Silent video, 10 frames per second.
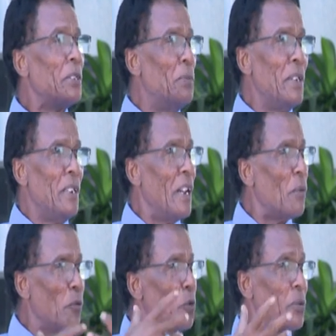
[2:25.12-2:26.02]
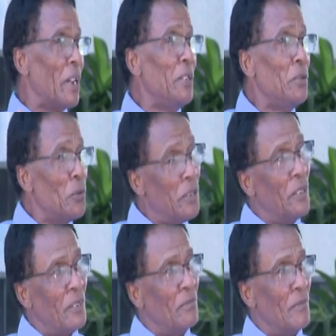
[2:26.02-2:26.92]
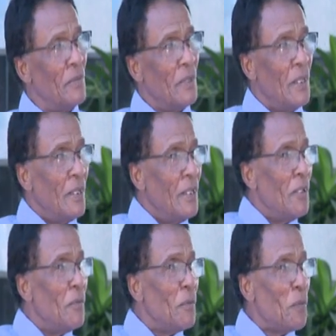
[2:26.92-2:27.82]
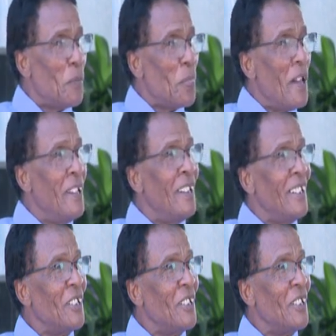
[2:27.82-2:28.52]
جميل يا اخي المفروض تغني وكده عشان كده انا سالت السؤال ده لانه سمعت